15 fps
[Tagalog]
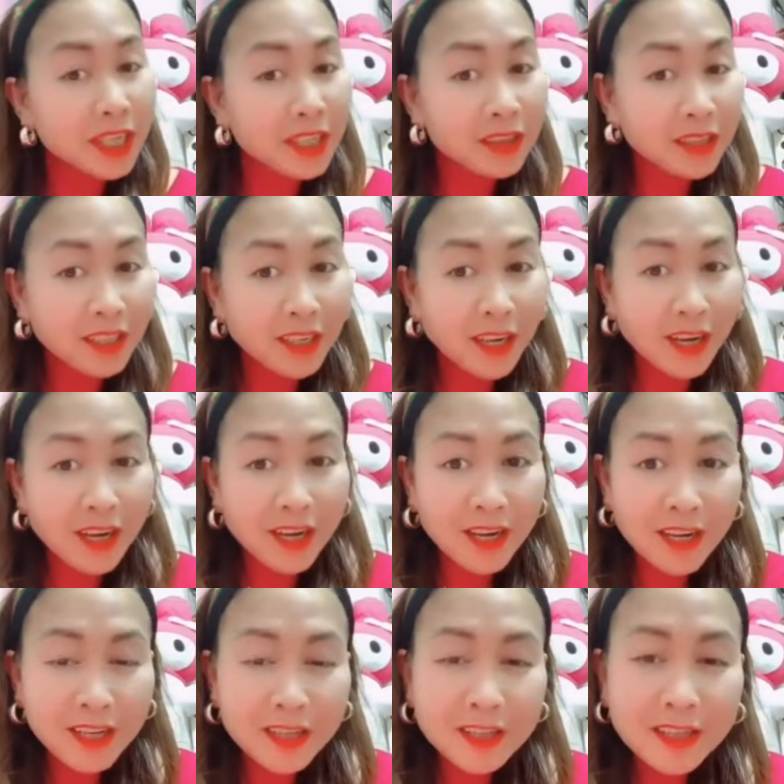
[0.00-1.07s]
ate
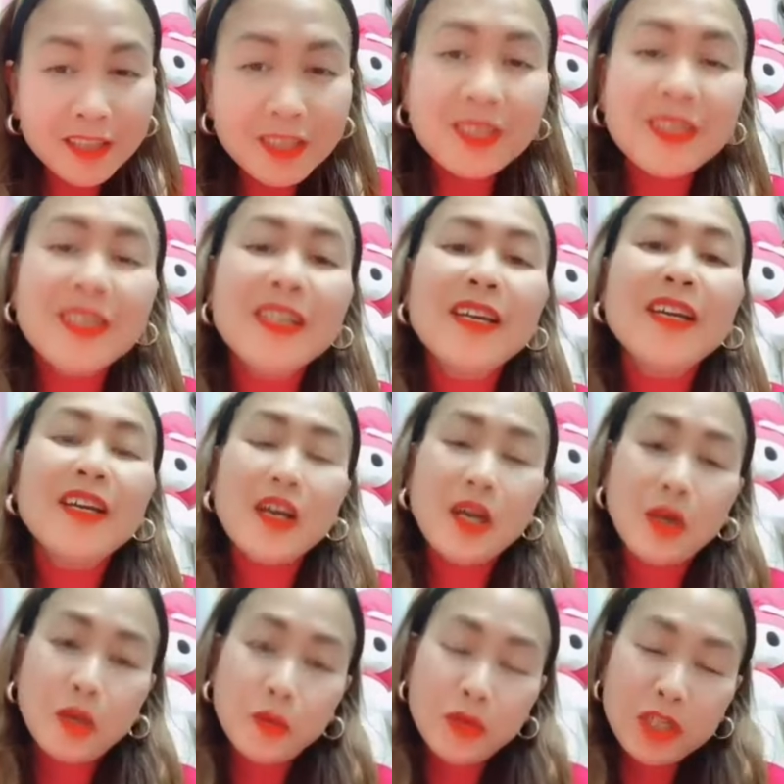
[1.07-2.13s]
Kads
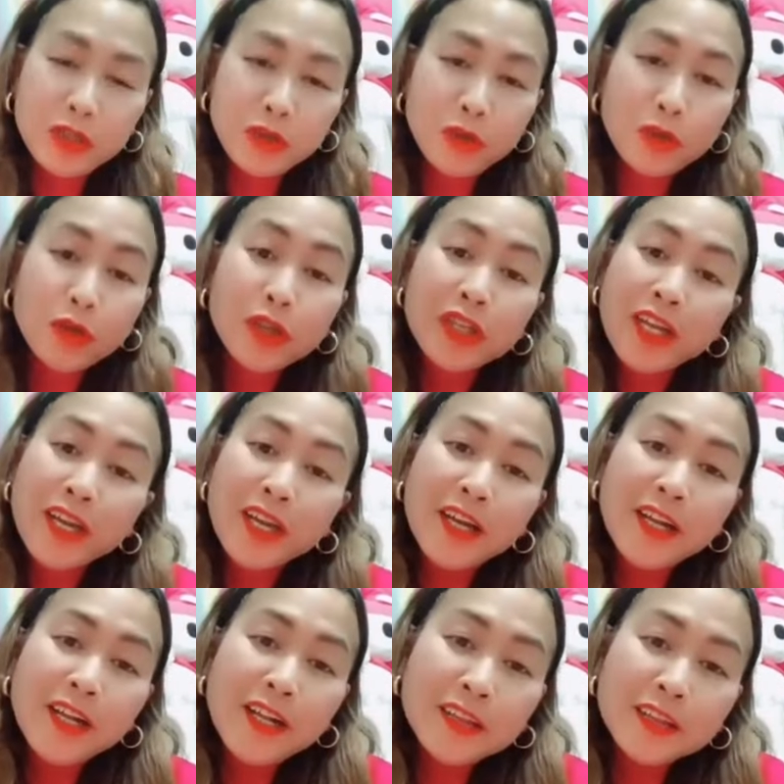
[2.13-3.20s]
I wish you good
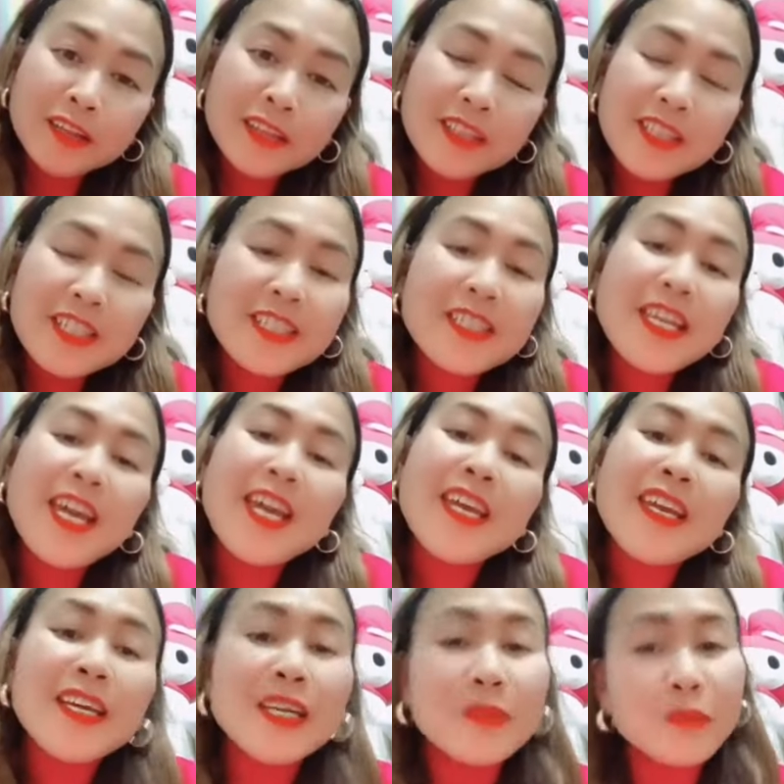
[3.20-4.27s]
health stay
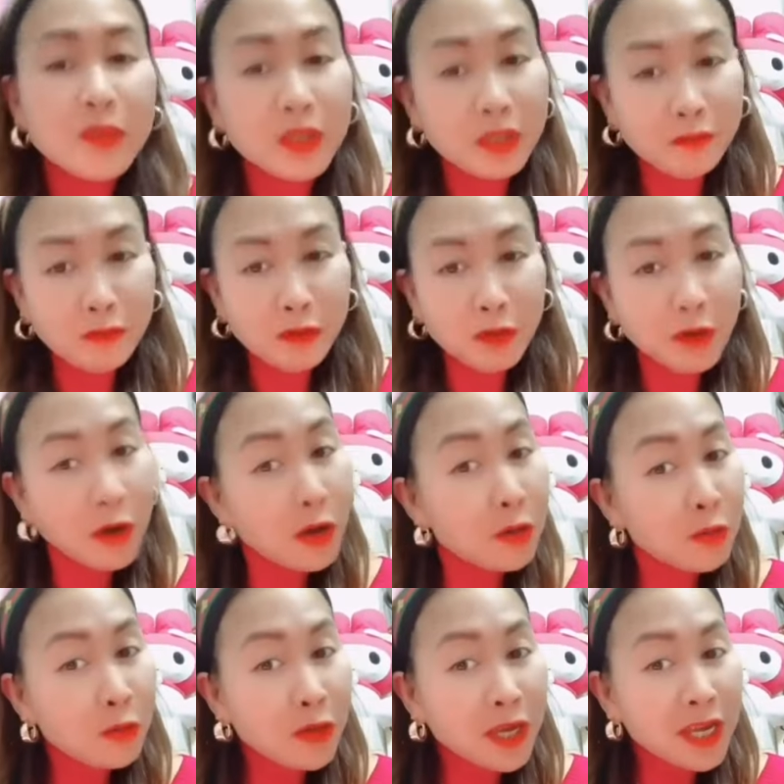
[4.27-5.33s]
young and beautiful
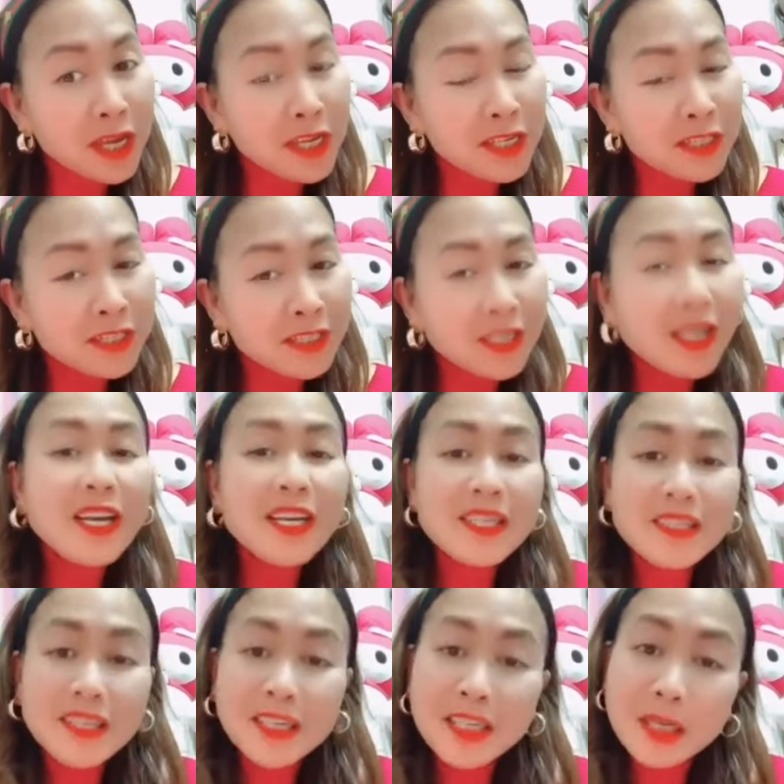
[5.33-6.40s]
always
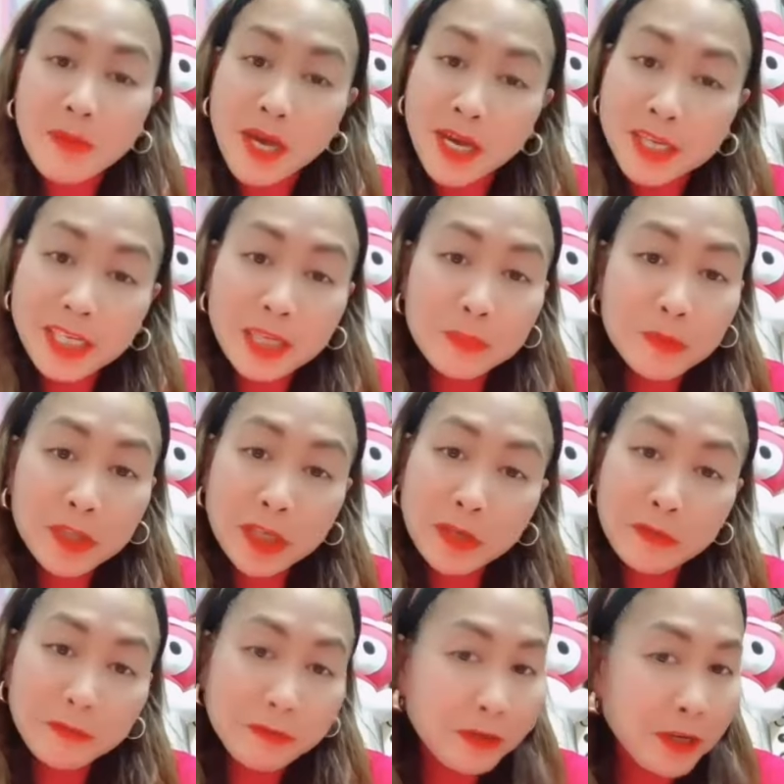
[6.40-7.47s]
sana mahanap mo na
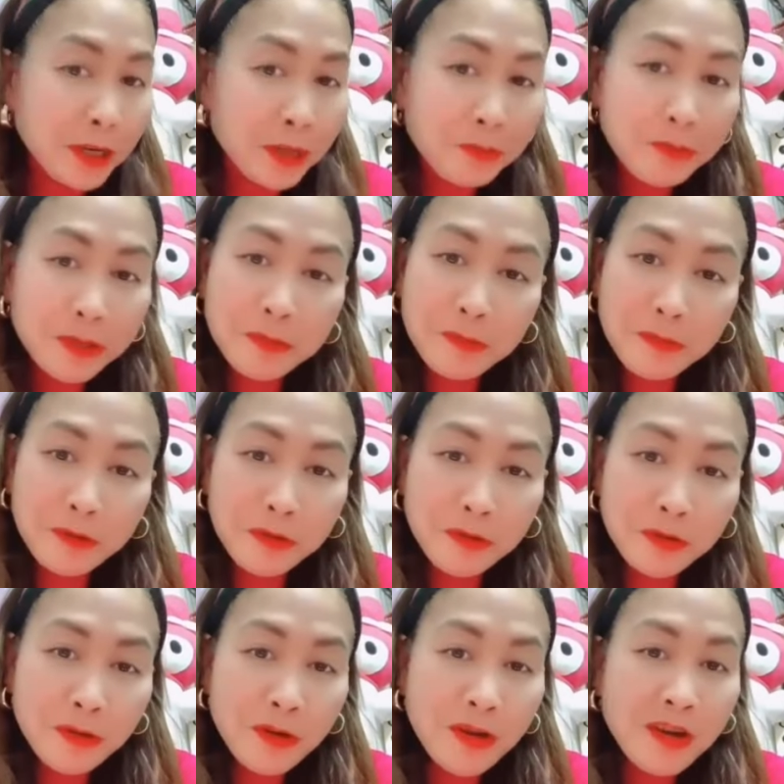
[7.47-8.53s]
yung forever mo
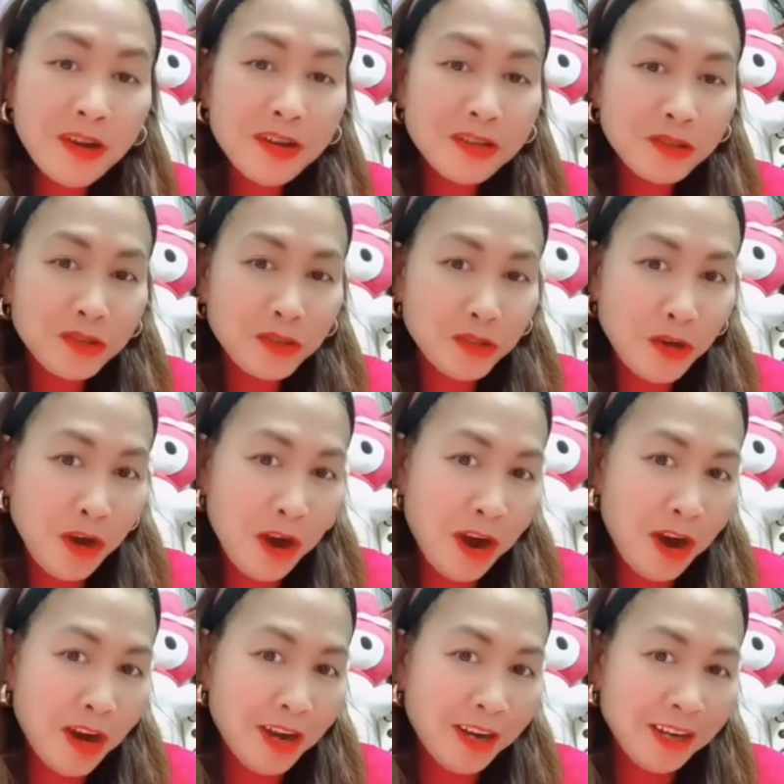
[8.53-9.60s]

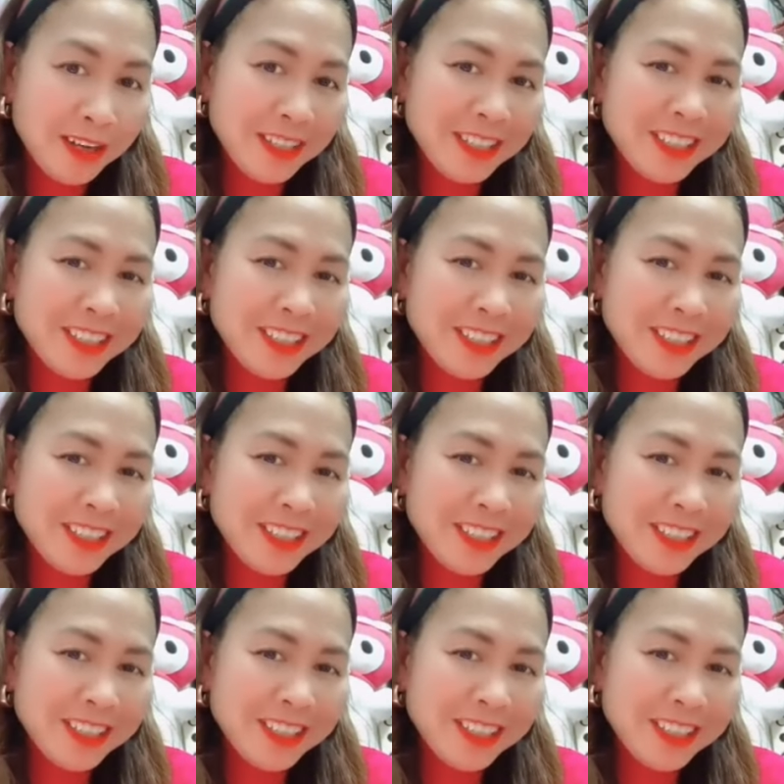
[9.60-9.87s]
char